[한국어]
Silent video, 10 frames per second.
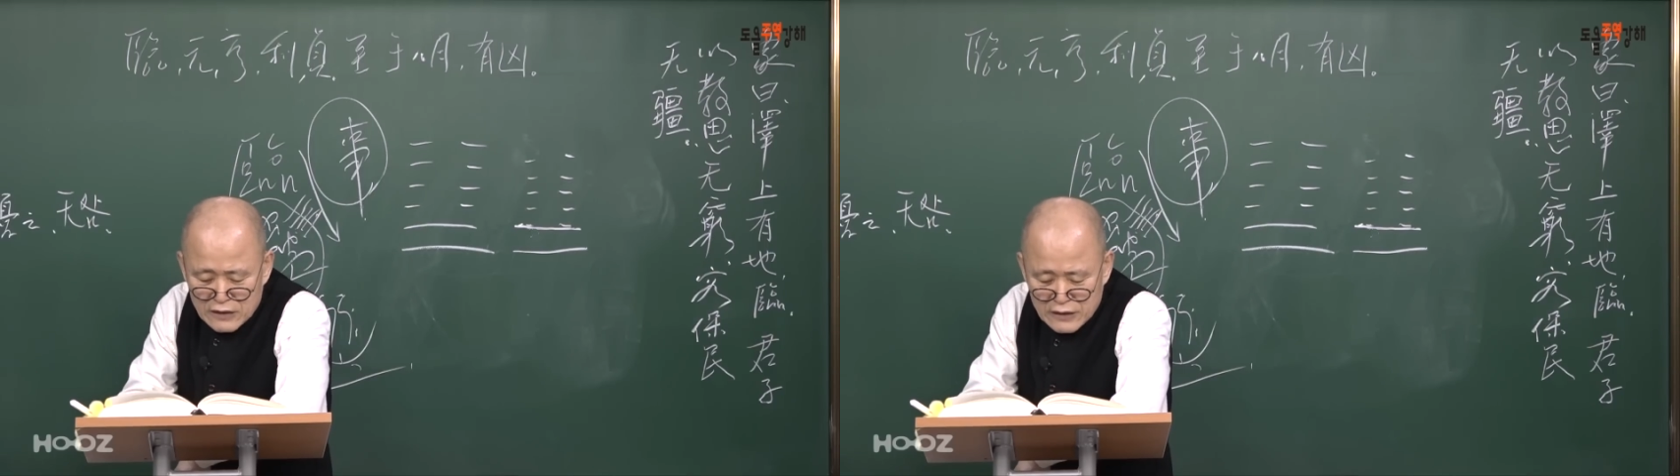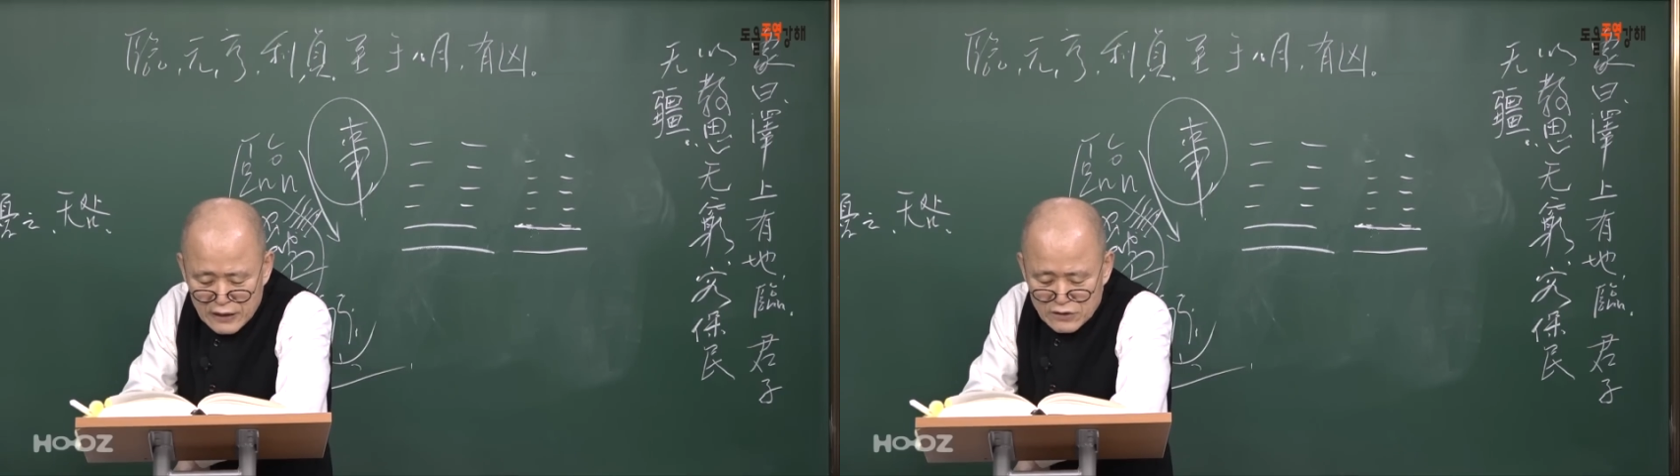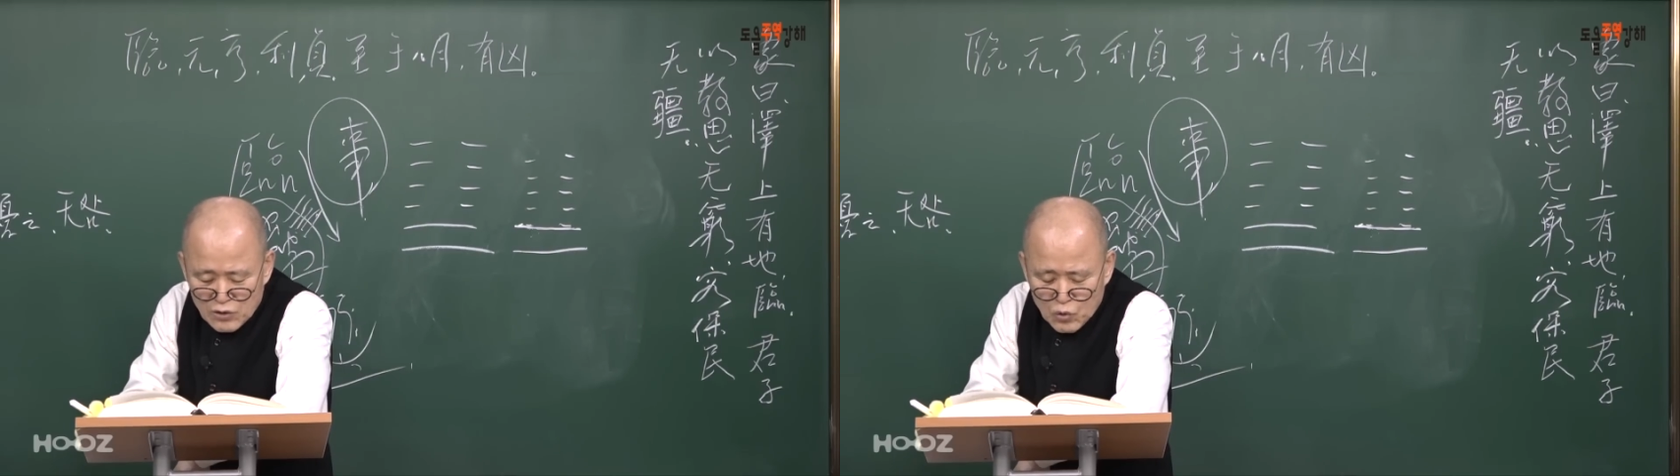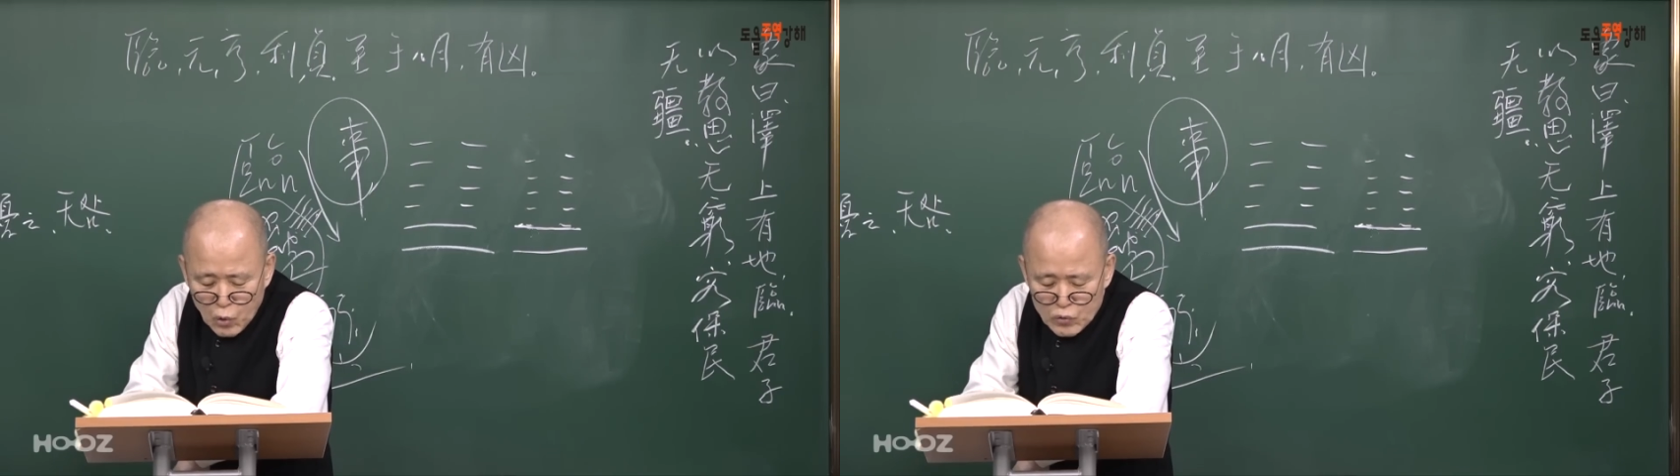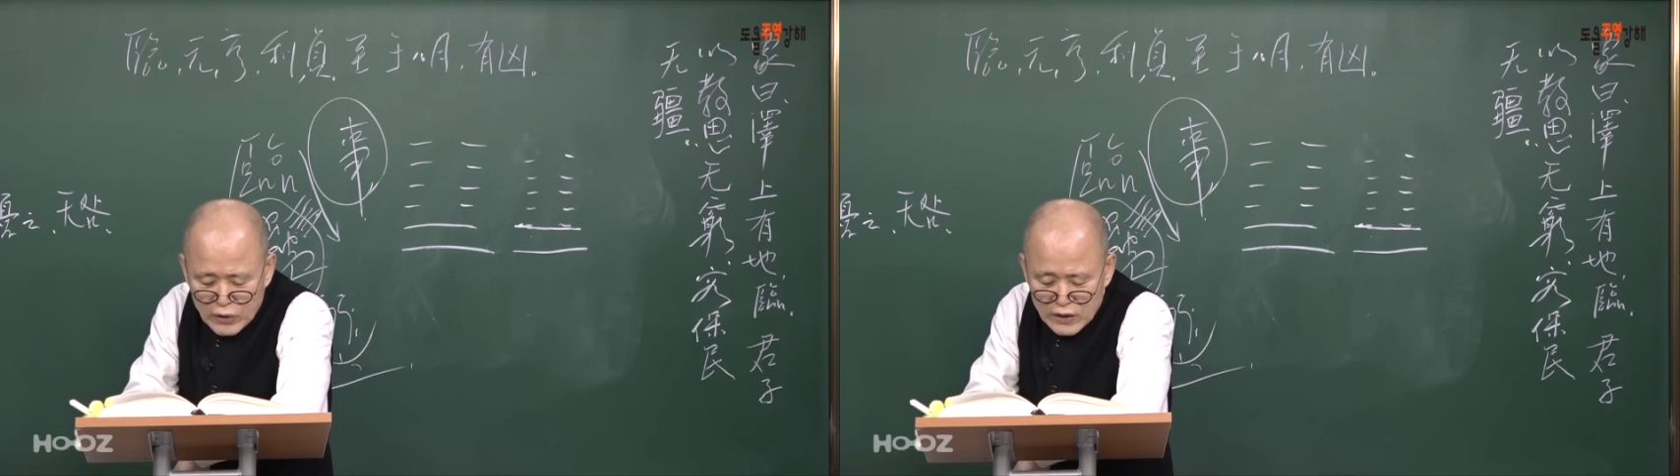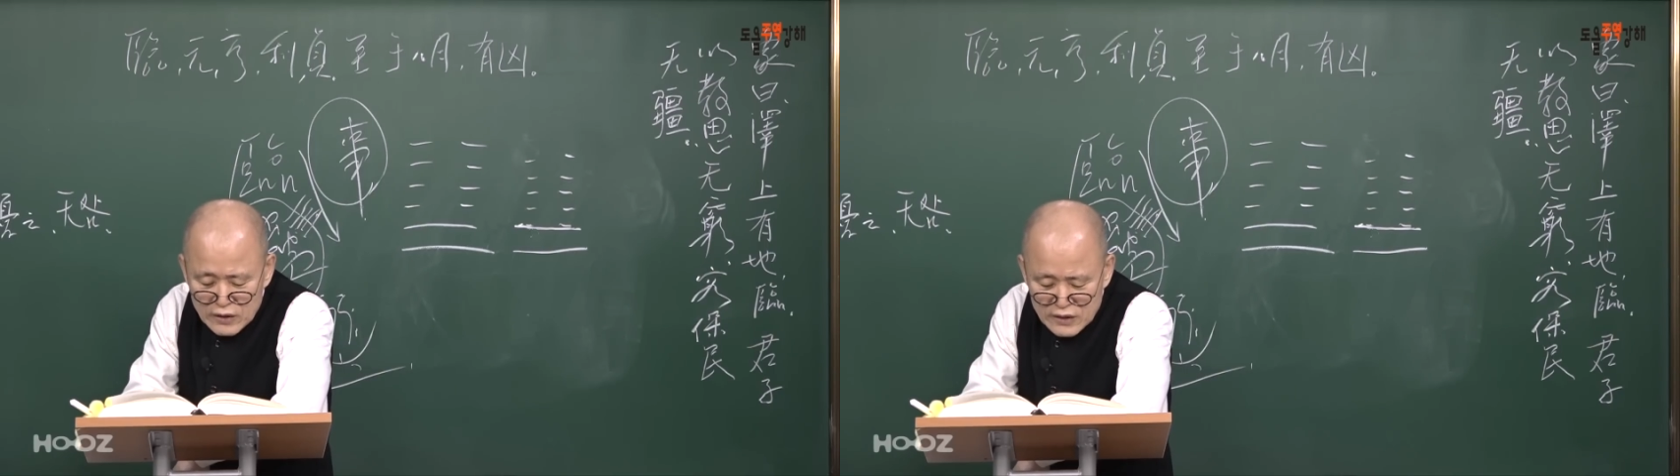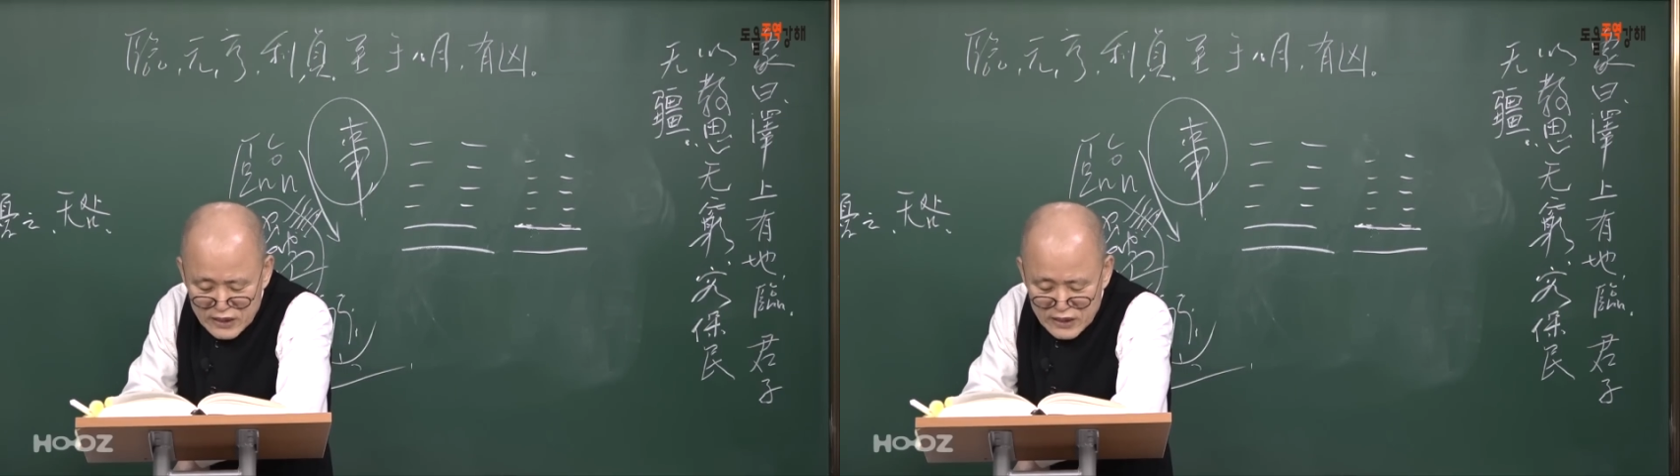그래서 곡괴를